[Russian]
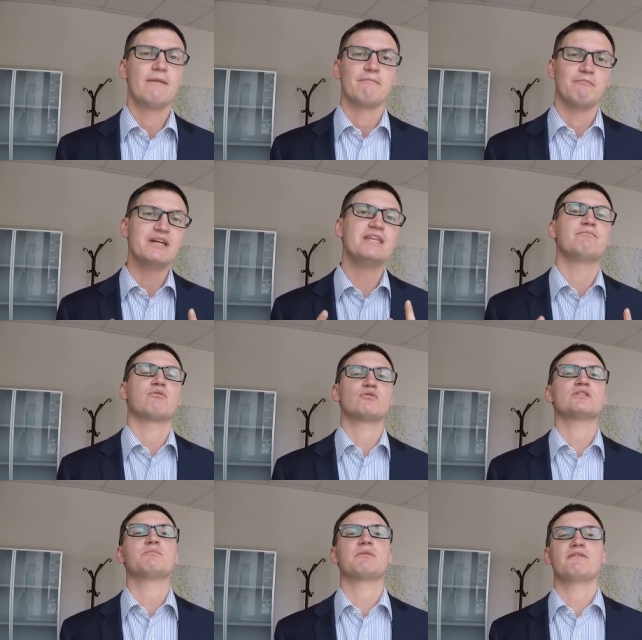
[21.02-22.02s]
мы не
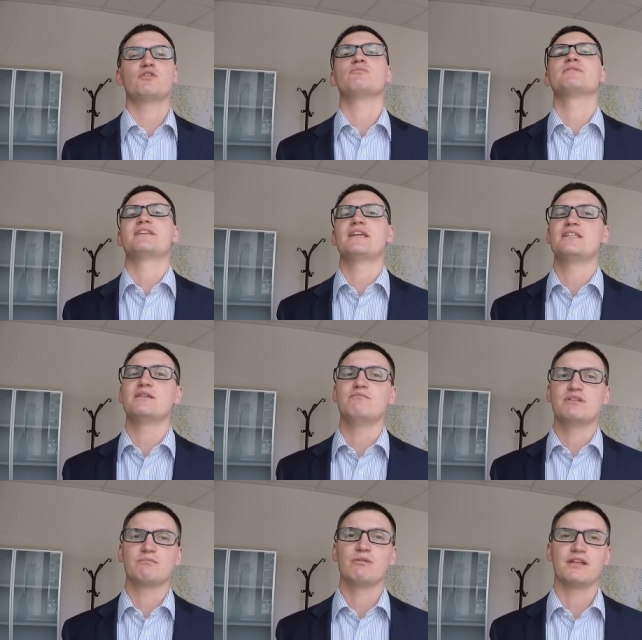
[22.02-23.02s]
просто проведем занятие
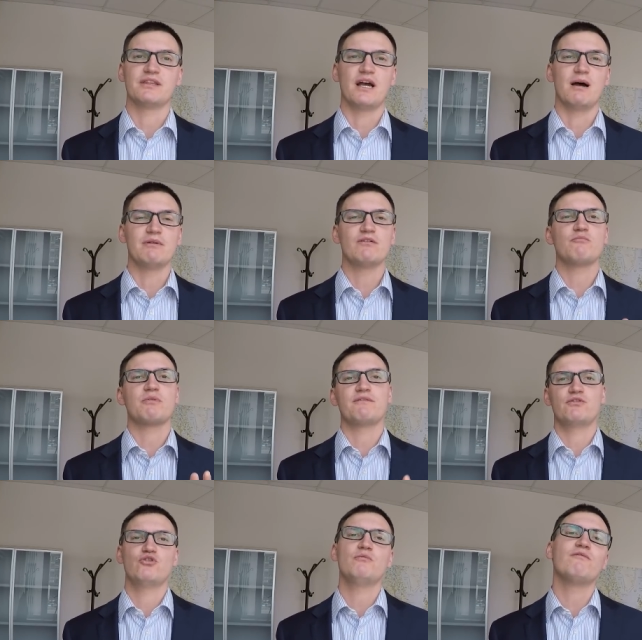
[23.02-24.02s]
бесплатно, а мы его
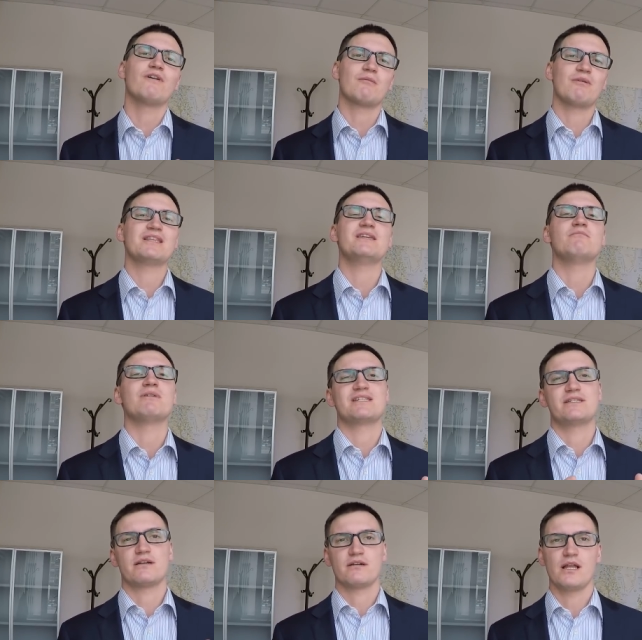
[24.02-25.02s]
проведем в формате
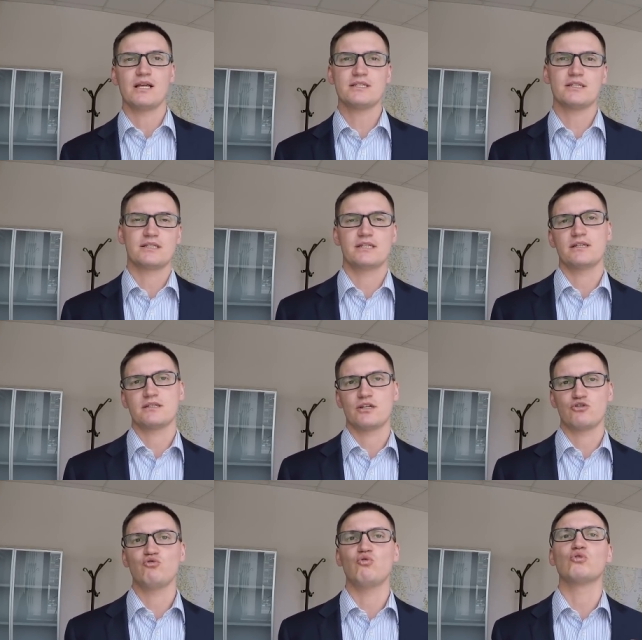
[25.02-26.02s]
мастер-класса, где я
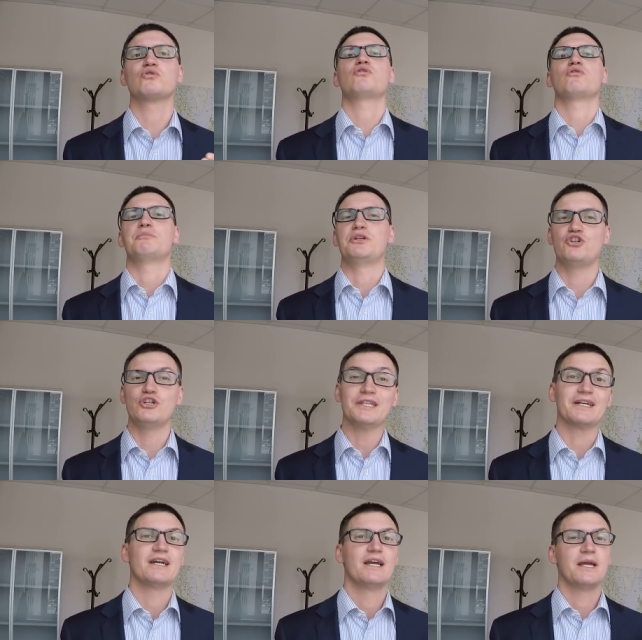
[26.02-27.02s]
расскажу о трех
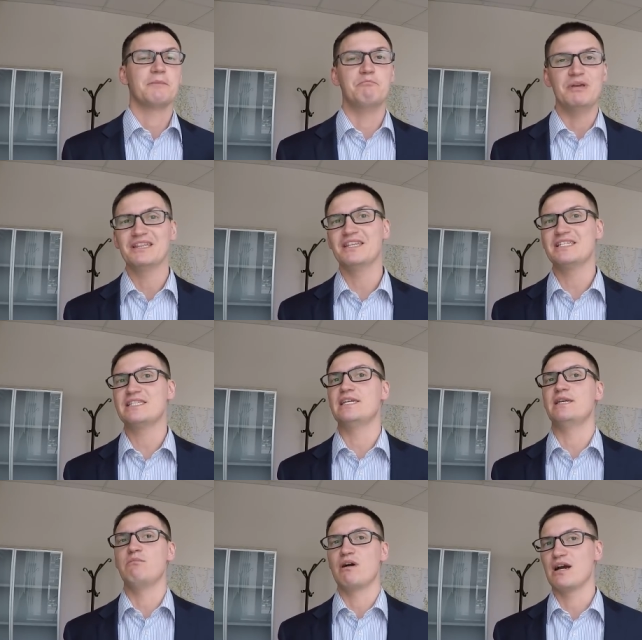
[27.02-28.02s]
причинах бедности
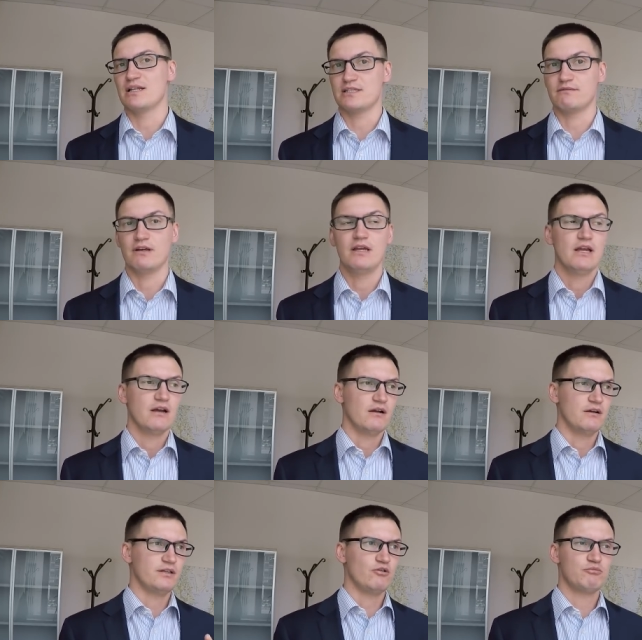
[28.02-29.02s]
и богатства.
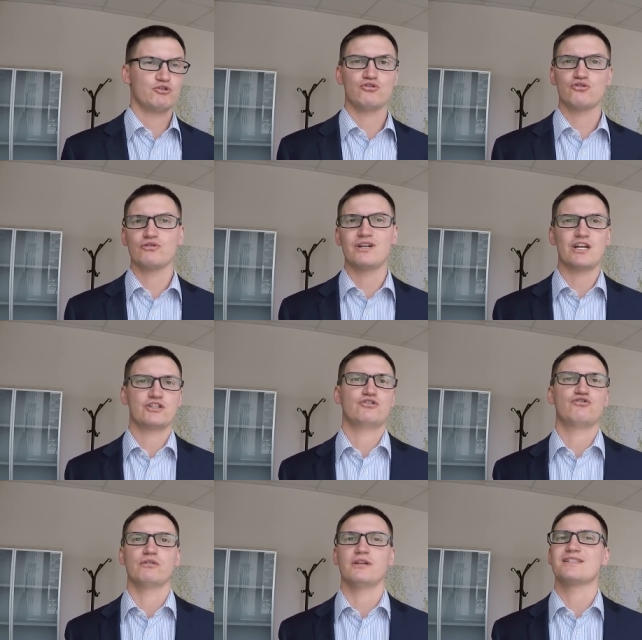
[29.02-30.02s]
А, я убежден, что каждый
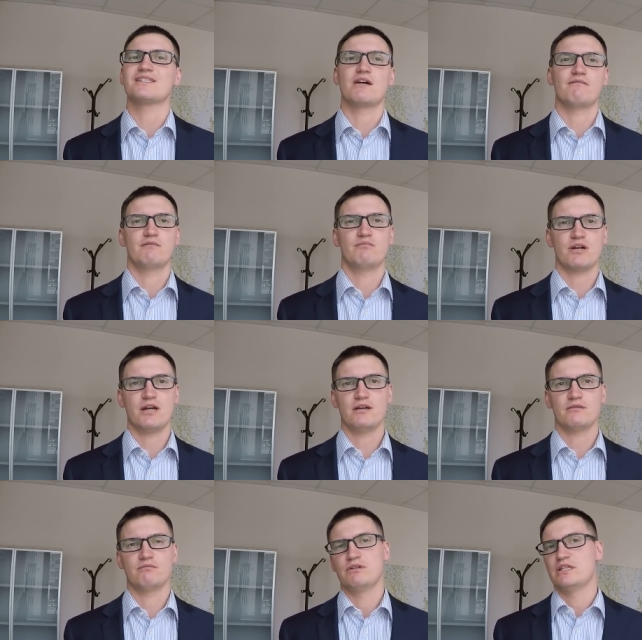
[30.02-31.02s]
человек сам выбирает
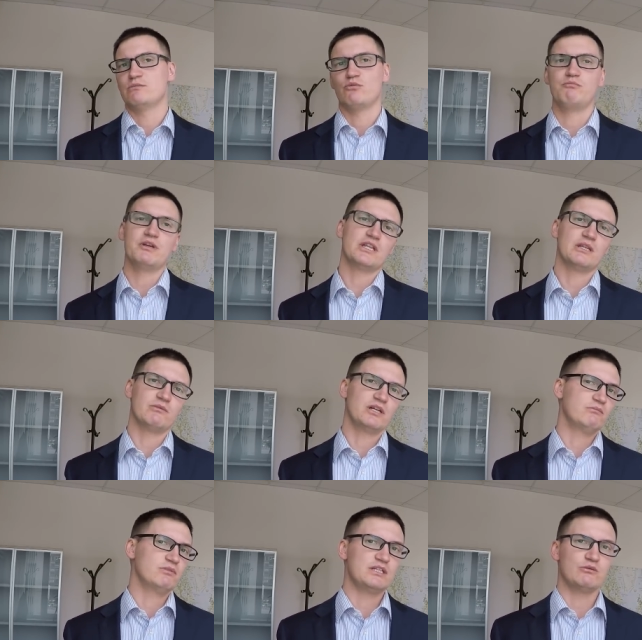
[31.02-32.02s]
выбирает, быть ему бедным или
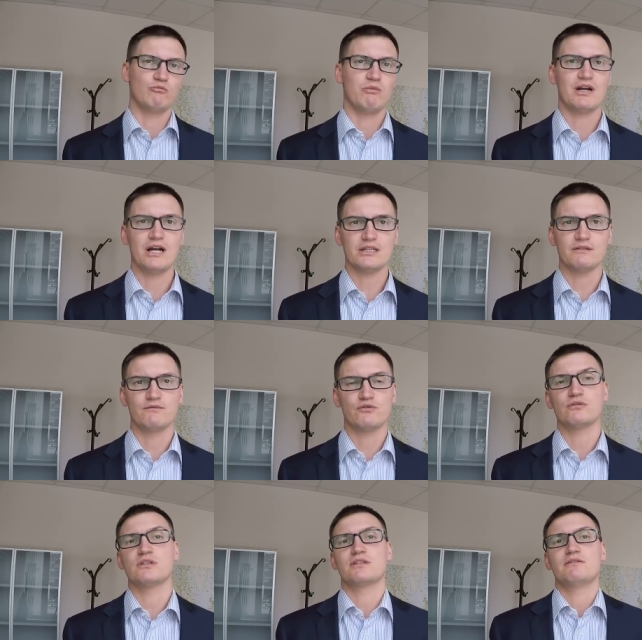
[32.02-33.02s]
быть ему богатым.
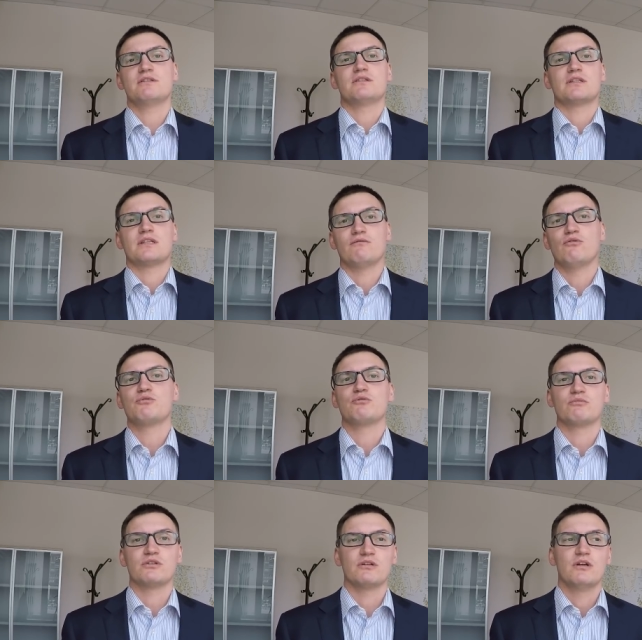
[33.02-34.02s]
Все это зависит от того, в общем-то,